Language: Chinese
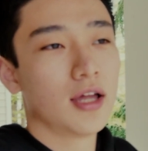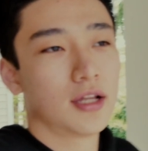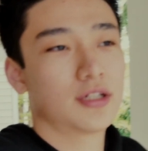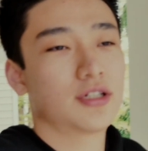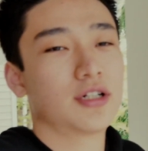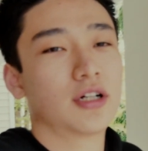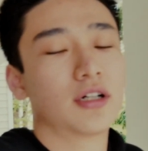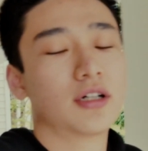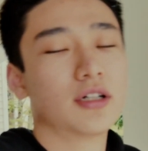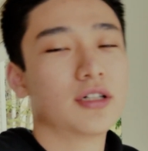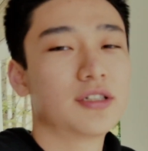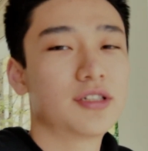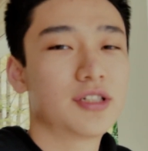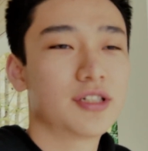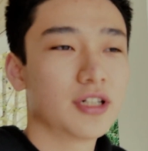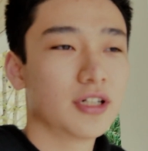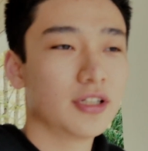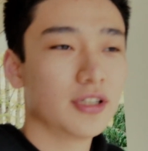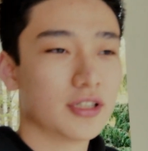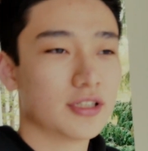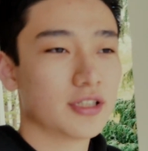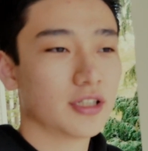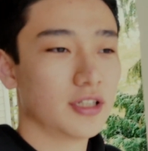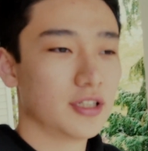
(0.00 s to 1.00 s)
整个车
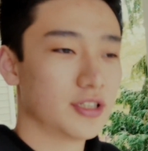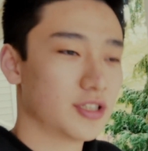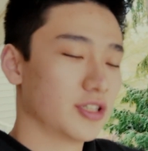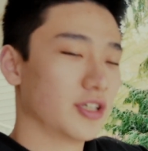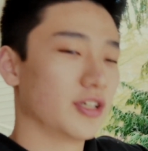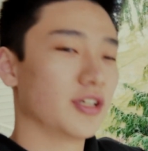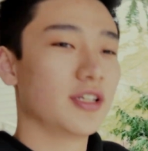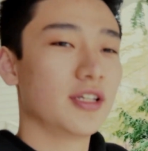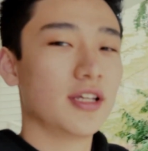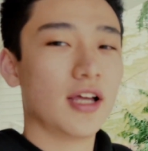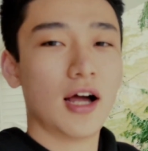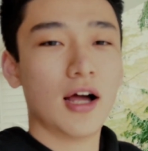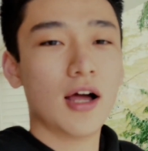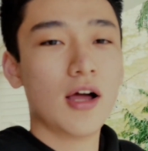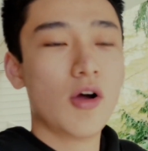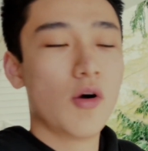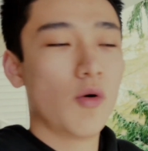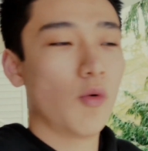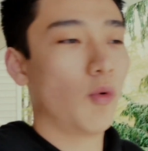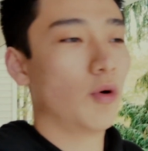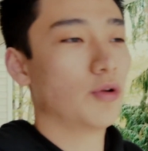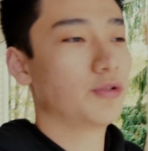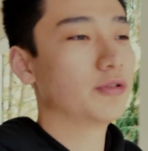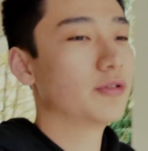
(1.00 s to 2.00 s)
的这个声音啊，
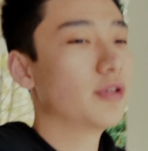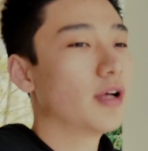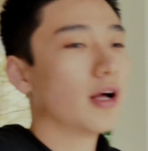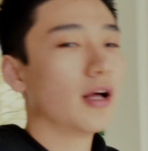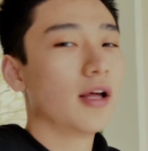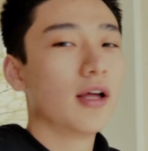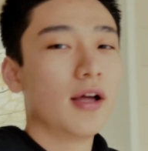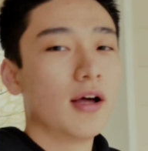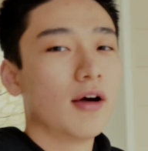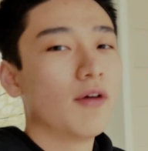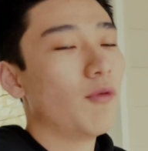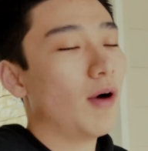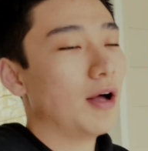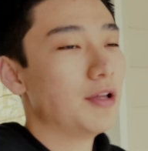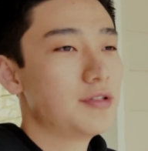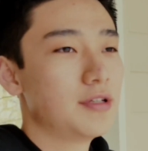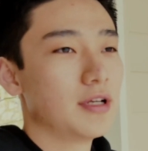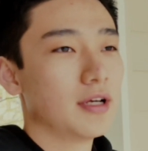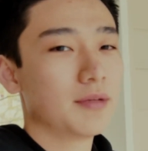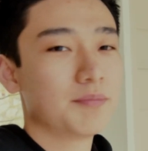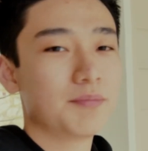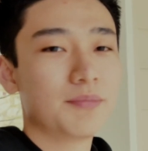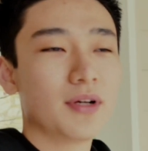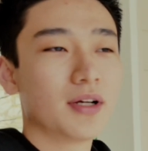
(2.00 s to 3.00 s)
我觉得完全。